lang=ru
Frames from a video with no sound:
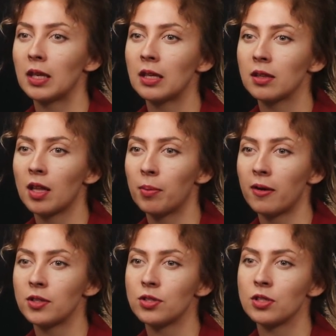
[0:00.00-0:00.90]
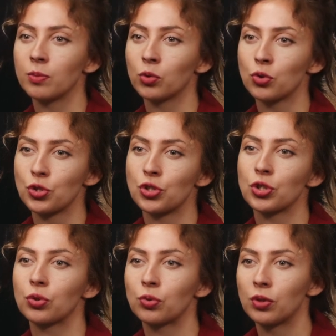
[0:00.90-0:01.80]
и добавить
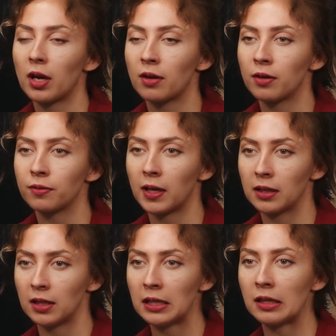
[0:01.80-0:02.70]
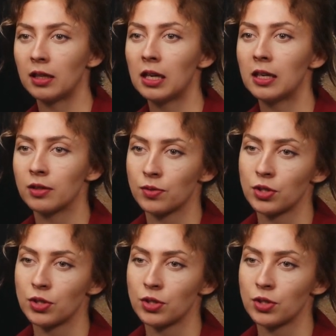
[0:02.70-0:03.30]
немножечко туда воды или,